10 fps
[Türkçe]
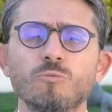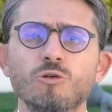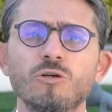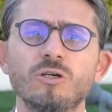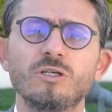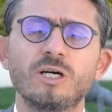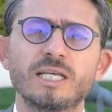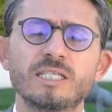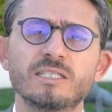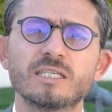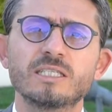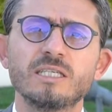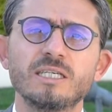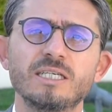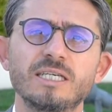Bu e,
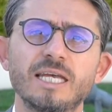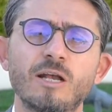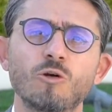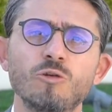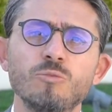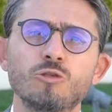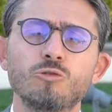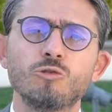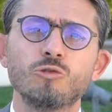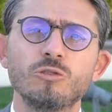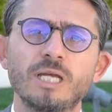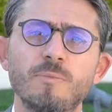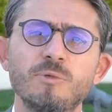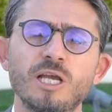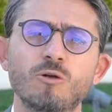açıkçası e, ekonomik gücün
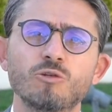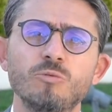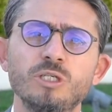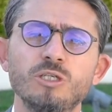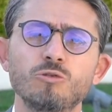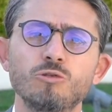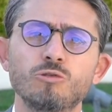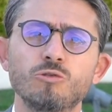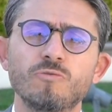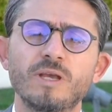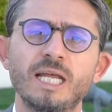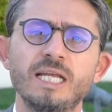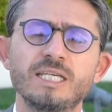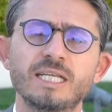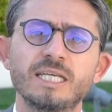yani bir ekonominin gücünün ve
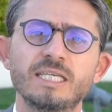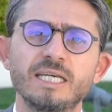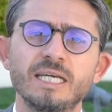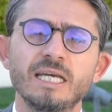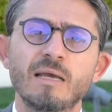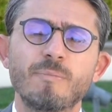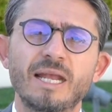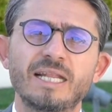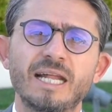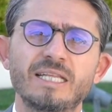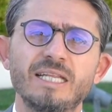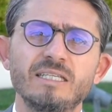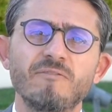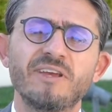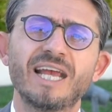gelecekteki
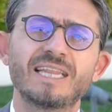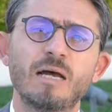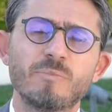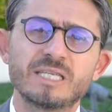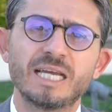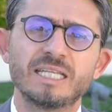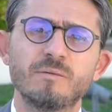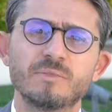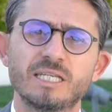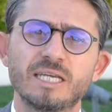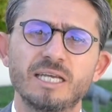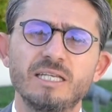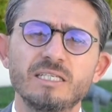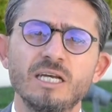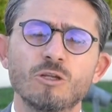beklentilerinin fiyatlanması anlamına da
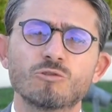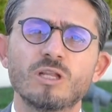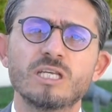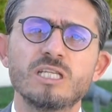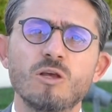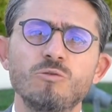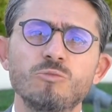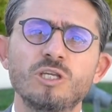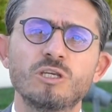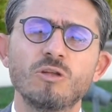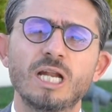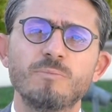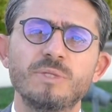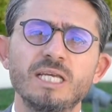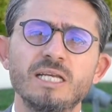gelir. Dolayısıyla önümüzdeki
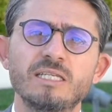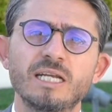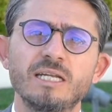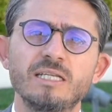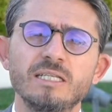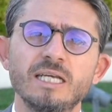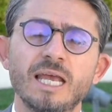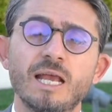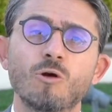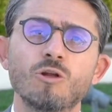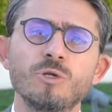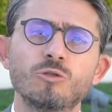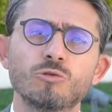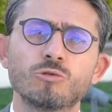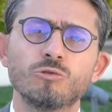dönemde İngiltere'nin
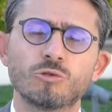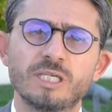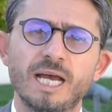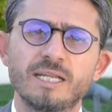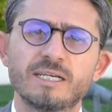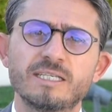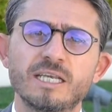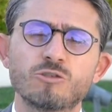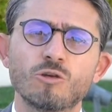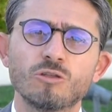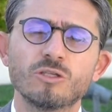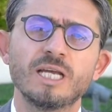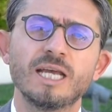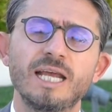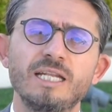ekonomik durgunluk yani resesyon
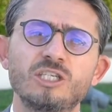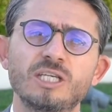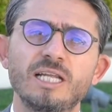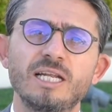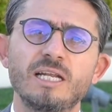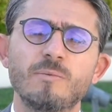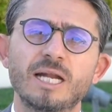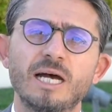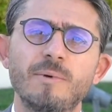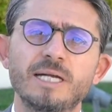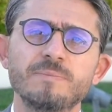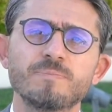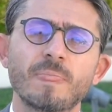endişeleriyle beraber